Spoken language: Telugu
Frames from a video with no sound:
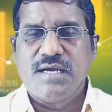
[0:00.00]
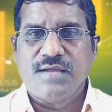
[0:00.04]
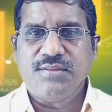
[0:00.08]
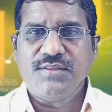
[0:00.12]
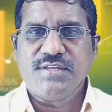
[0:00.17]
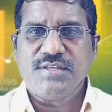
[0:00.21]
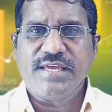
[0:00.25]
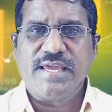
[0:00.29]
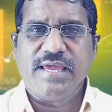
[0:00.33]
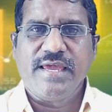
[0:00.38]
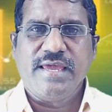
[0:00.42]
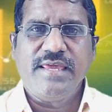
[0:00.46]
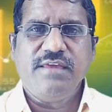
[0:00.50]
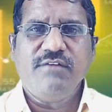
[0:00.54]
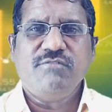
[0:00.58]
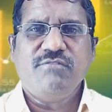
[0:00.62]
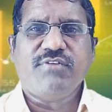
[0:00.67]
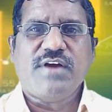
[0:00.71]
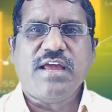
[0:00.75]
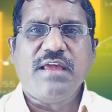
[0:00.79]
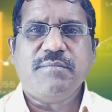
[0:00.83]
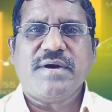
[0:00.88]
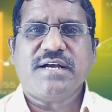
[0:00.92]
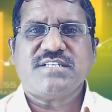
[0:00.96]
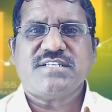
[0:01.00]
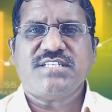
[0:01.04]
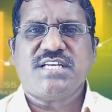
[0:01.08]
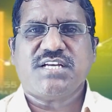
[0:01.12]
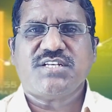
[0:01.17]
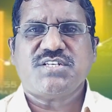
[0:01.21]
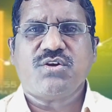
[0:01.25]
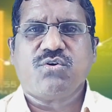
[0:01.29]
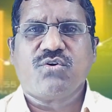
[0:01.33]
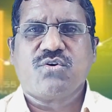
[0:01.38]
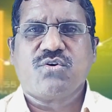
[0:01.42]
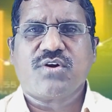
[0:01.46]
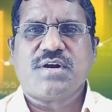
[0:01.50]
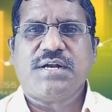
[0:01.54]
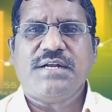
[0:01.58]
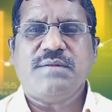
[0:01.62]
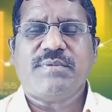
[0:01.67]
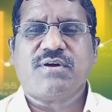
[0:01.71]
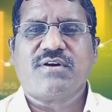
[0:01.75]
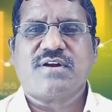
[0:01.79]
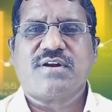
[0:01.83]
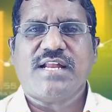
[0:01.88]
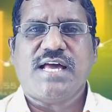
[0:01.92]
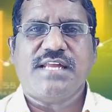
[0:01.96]
అందుకే ఈ ఫైవ్ మార్క్స్ సెక్షన్ ఒక్కటి
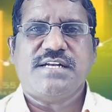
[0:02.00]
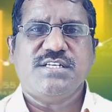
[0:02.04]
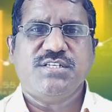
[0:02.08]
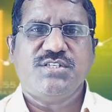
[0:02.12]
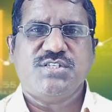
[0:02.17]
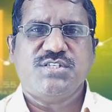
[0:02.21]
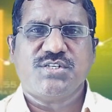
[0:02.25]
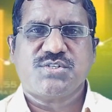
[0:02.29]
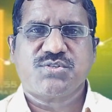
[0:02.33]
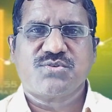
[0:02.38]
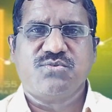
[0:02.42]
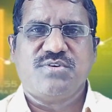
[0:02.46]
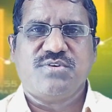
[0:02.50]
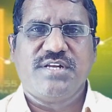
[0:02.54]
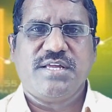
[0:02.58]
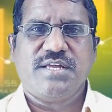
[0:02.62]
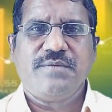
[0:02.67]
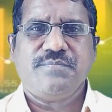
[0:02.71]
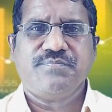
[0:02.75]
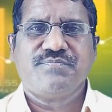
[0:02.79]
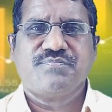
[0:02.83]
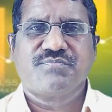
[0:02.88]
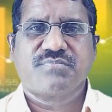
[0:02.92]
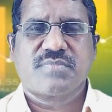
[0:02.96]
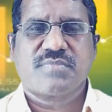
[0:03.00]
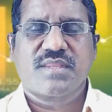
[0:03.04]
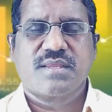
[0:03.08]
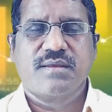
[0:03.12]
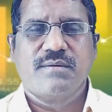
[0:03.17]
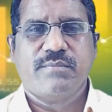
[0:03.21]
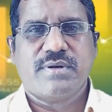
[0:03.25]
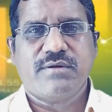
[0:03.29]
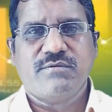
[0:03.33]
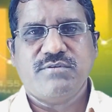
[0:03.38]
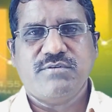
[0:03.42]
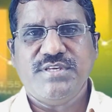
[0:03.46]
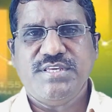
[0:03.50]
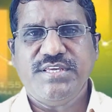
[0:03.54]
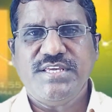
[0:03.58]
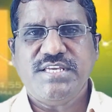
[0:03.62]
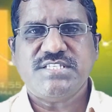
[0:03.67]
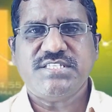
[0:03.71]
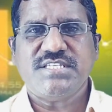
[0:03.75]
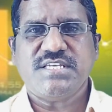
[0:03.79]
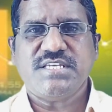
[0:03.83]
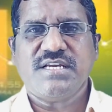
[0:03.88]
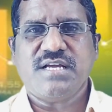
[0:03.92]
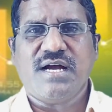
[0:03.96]
మనం క్లారిటీ చేసుకుంటే
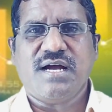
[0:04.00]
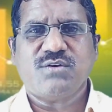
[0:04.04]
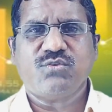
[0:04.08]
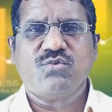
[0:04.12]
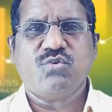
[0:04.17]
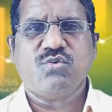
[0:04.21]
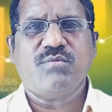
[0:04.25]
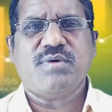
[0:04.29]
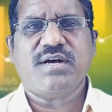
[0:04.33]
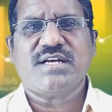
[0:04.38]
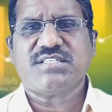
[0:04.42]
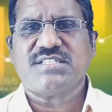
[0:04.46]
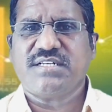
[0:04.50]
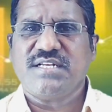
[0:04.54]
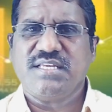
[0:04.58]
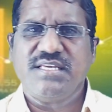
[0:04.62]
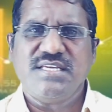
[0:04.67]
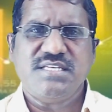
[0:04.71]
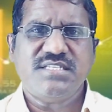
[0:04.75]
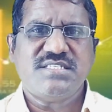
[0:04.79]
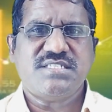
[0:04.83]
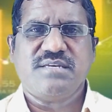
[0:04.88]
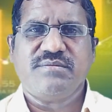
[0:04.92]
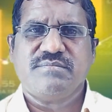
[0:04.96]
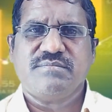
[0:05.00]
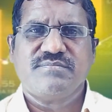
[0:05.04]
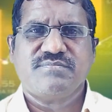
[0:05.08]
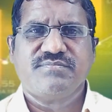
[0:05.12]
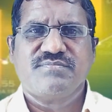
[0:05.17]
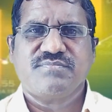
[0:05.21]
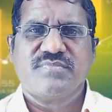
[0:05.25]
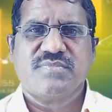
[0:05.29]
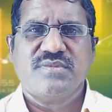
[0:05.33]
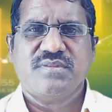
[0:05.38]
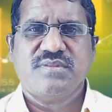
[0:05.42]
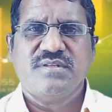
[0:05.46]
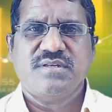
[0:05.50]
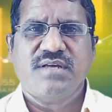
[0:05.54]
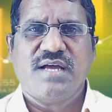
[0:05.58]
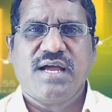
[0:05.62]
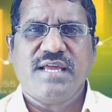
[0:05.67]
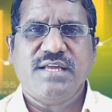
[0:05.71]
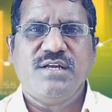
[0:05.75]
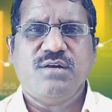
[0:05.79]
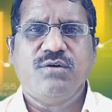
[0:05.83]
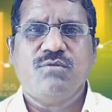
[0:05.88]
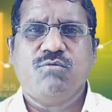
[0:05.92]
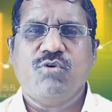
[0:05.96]
ఈజీగా టూ మార్క్స్ అంటే ఈజీ
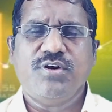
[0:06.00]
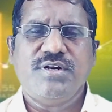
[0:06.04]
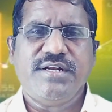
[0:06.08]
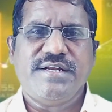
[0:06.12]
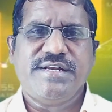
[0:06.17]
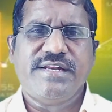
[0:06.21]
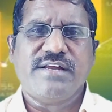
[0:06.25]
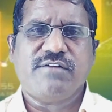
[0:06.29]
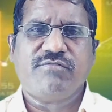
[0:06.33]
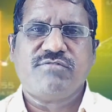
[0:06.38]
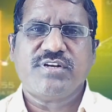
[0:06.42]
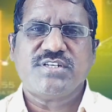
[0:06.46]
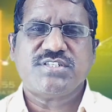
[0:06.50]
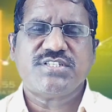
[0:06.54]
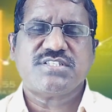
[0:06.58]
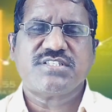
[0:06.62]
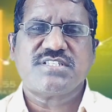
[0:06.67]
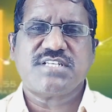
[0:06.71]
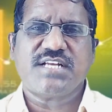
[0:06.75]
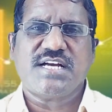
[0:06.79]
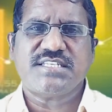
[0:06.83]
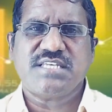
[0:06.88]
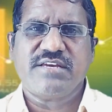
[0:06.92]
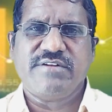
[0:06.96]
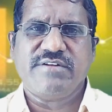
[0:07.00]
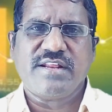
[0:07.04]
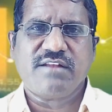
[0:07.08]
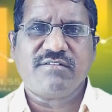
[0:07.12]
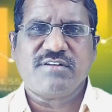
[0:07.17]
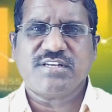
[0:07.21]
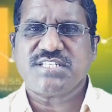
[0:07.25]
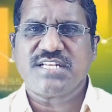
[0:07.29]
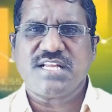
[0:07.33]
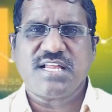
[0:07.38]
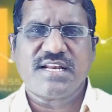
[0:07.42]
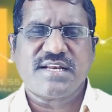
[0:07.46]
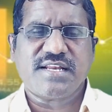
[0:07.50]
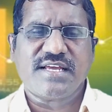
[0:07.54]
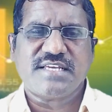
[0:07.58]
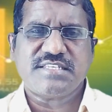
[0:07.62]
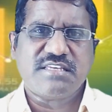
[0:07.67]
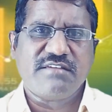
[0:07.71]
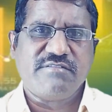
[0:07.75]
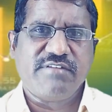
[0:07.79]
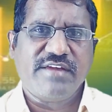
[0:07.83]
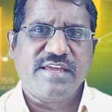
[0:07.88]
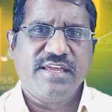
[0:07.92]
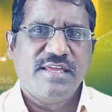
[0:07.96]
అవి ఓన్లీ డెఫినేషన్స్ రాసేవి నిర్వచనాలు
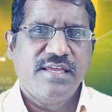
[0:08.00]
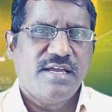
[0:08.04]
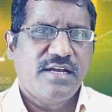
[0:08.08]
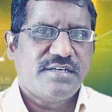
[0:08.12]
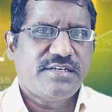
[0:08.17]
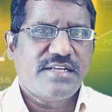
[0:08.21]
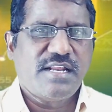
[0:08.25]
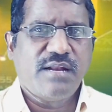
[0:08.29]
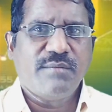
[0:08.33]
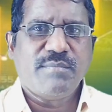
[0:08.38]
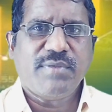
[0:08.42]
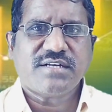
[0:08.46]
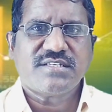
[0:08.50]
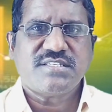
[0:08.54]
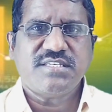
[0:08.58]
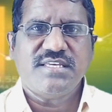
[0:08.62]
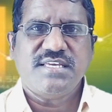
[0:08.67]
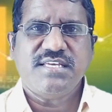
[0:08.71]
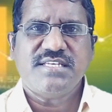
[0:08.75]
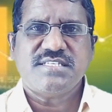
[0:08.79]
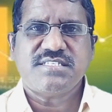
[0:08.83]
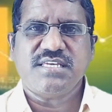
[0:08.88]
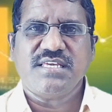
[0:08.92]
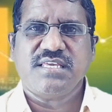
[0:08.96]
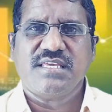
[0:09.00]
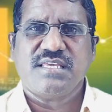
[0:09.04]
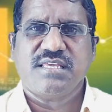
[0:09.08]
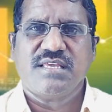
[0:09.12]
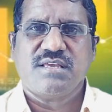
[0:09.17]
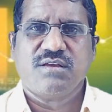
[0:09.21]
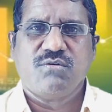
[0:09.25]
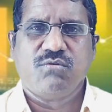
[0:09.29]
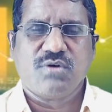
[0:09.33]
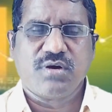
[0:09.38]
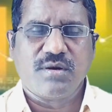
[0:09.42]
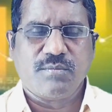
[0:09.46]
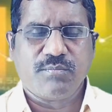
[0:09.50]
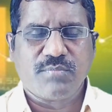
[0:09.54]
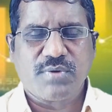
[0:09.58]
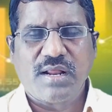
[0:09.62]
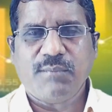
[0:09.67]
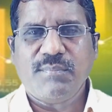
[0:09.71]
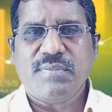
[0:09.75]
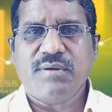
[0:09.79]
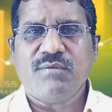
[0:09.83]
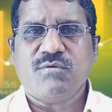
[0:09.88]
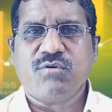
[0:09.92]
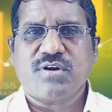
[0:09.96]
రాసేవే టెన్ మార్క్స్ ఈజీ ఒక
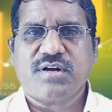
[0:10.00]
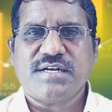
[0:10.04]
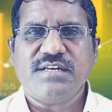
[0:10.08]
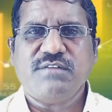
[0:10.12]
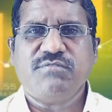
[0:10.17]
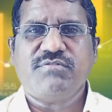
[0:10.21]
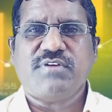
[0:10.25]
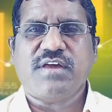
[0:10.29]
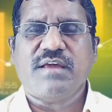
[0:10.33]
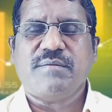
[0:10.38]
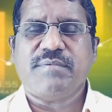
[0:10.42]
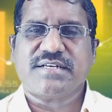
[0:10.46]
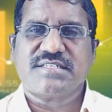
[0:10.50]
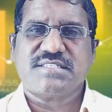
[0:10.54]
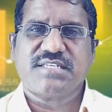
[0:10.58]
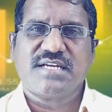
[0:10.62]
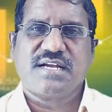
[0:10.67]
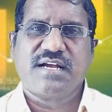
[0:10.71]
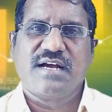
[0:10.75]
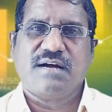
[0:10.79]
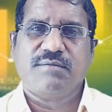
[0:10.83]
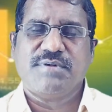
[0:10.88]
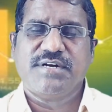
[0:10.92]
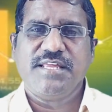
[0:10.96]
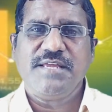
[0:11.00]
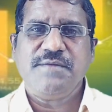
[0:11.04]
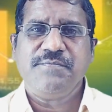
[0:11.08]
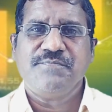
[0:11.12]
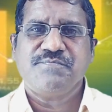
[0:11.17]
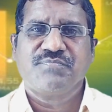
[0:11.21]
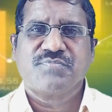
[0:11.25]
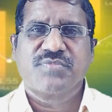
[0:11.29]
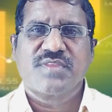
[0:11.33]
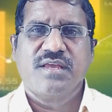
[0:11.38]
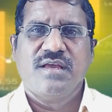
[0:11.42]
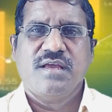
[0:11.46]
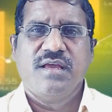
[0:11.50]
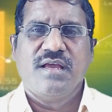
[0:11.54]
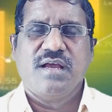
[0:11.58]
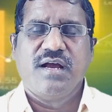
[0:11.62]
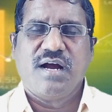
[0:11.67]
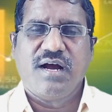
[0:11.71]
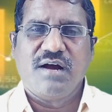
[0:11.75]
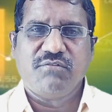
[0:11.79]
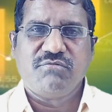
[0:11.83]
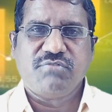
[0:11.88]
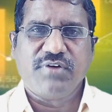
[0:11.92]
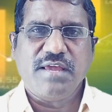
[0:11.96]
ప్రాబ్లం ఒక్కటి ఫైవ్ మార్క్సే కాబట్టి
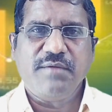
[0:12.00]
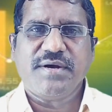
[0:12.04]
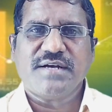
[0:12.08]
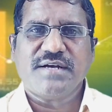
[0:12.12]
ఆ ఫైవ్